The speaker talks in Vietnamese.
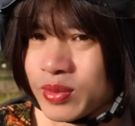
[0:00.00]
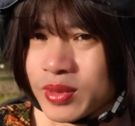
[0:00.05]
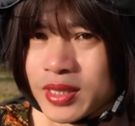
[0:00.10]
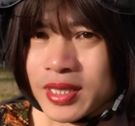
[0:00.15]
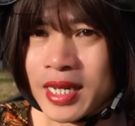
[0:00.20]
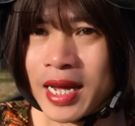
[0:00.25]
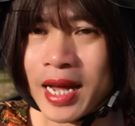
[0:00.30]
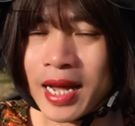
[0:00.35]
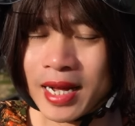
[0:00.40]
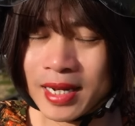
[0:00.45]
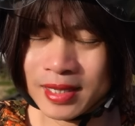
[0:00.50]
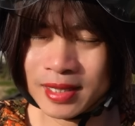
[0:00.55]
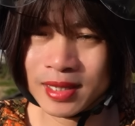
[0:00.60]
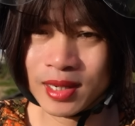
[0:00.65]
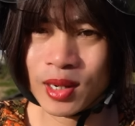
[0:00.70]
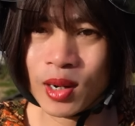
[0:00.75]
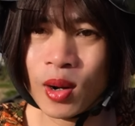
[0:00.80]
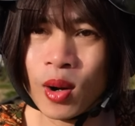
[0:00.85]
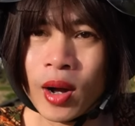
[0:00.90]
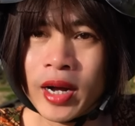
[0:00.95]
Dạ,
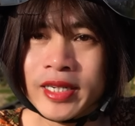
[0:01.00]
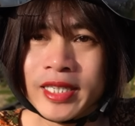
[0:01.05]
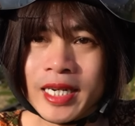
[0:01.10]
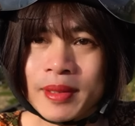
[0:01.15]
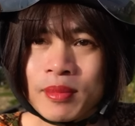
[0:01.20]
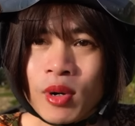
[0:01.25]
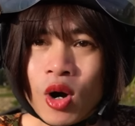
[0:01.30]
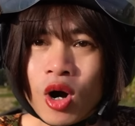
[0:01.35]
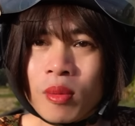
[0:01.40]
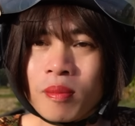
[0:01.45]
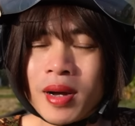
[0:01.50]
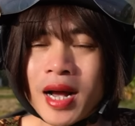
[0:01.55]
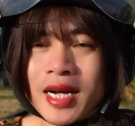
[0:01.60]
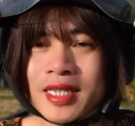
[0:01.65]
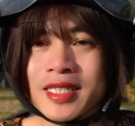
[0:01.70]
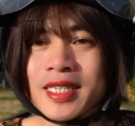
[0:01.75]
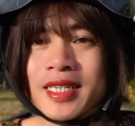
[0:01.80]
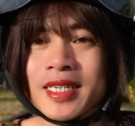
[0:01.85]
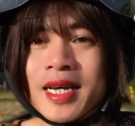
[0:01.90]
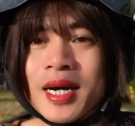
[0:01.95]
có anh em họ Mạc
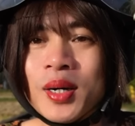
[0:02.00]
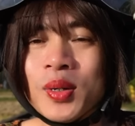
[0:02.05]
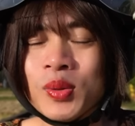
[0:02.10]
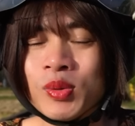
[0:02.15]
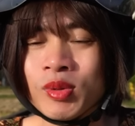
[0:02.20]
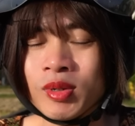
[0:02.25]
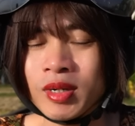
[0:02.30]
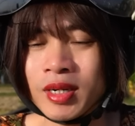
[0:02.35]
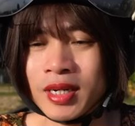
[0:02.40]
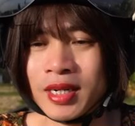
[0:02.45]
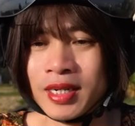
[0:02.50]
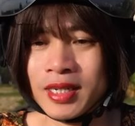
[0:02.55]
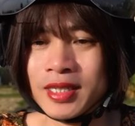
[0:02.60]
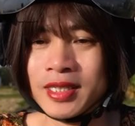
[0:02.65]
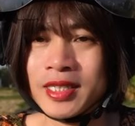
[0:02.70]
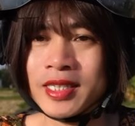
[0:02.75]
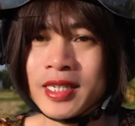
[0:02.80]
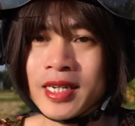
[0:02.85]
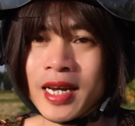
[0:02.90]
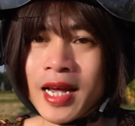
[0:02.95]
gì đâu.
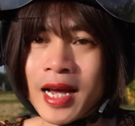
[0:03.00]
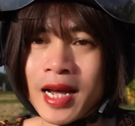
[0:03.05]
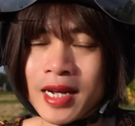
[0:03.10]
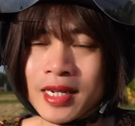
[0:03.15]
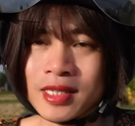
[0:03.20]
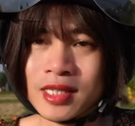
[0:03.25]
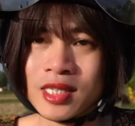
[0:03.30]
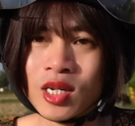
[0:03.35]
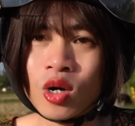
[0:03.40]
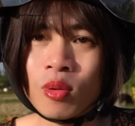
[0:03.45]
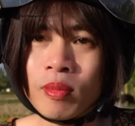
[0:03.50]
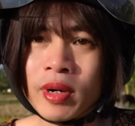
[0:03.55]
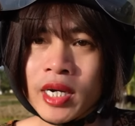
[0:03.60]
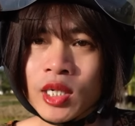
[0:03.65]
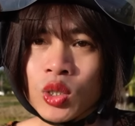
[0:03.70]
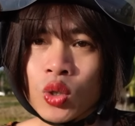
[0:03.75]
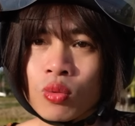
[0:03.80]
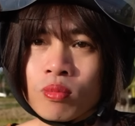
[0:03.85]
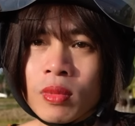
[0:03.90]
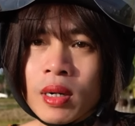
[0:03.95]
Chỉ là sau mấy
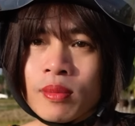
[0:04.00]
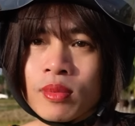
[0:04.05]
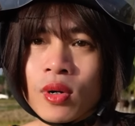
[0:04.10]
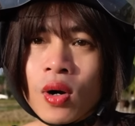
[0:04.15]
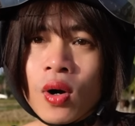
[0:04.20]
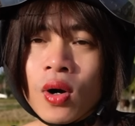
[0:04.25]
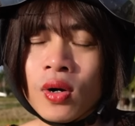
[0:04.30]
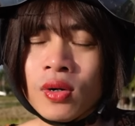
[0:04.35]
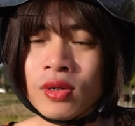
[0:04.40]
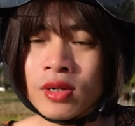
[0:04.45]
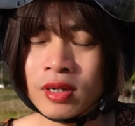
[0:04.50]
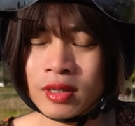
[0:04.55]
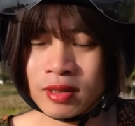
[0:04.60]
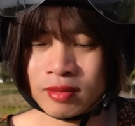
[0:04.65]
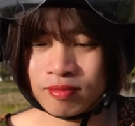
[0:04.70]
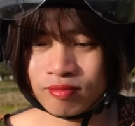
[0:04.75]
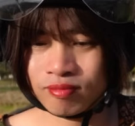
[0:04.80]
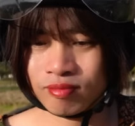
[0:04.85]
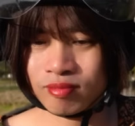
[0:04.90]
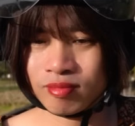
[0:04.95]
chục mâm cỗ
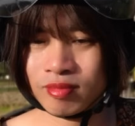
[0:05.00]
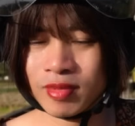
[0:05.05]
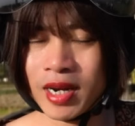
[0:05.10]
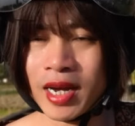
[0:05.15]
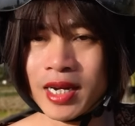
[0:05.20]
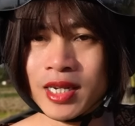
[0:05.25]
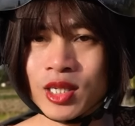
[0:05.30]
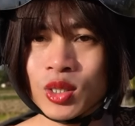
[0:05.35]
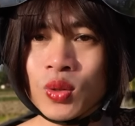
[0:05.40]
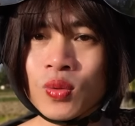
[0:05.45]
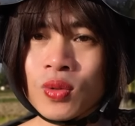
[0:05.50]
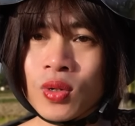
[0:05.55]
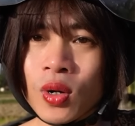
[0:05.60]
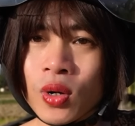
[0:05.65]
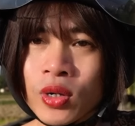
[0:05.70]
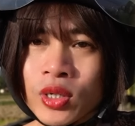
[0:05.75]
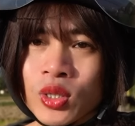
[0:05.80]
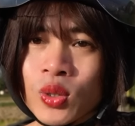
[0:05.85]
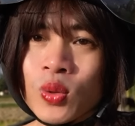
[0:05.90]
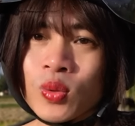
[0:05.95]
lại chung
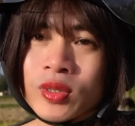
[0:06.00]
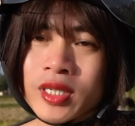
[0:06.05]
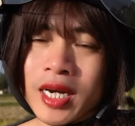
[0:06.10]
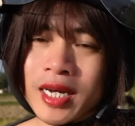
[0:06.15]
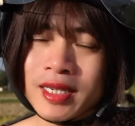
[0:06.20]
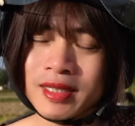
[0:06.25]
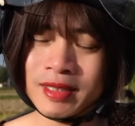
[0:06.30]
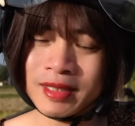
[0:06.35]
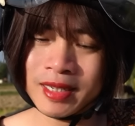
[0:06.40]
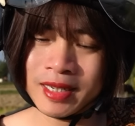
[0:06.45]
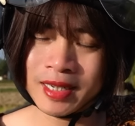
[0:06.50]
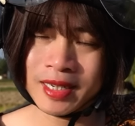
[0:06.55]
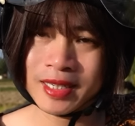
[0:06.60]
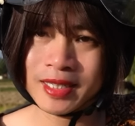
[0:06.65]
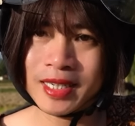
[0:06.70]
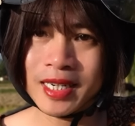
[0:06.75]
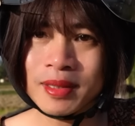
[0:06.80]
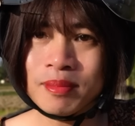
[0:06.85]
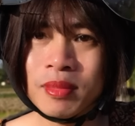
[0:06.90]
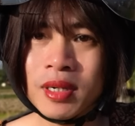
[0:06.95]
gối chung chăn,
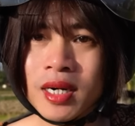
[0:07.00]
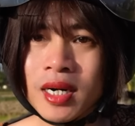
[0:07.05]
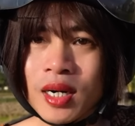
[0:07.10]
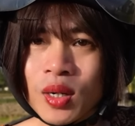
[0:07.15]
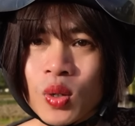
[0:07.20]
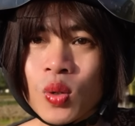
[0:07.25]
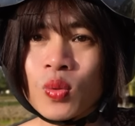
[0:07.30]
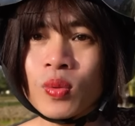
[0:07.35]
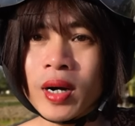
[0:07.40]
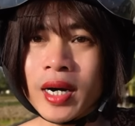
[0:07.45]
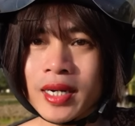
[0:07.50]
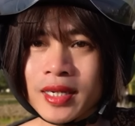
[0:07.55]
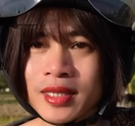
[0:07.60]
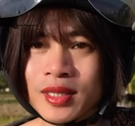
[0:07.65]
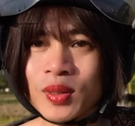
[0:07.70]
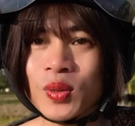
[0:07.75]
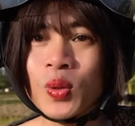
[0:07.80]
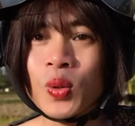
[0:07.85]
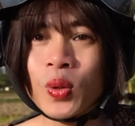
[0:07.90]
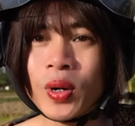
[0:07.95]
đến bữa cùng
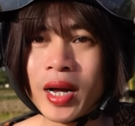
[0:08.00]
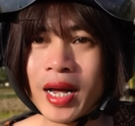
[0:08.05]
ăn cụ